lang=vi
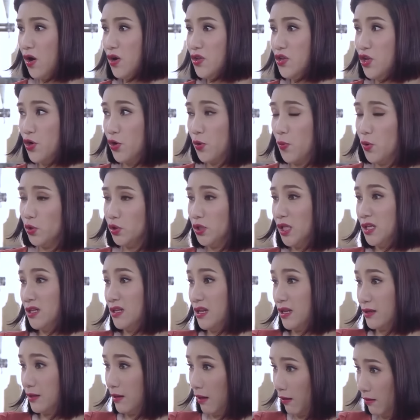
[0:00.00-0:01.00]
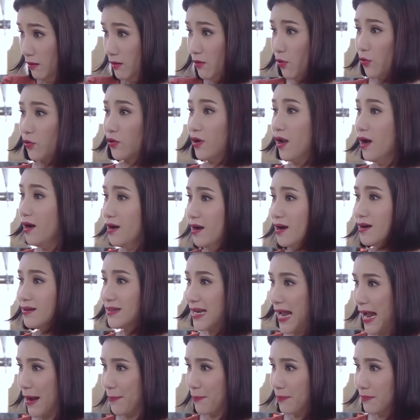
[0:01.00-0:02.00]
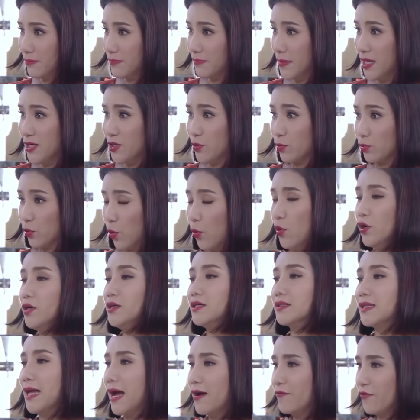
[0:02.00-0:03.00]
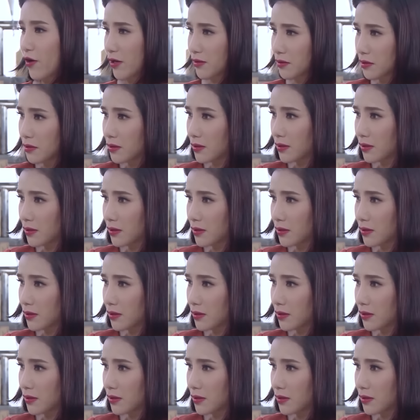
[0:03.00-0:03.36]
Có nhiều mối tình là nữ còn lớn hơn nam mấy chục tuổi người ta vẫn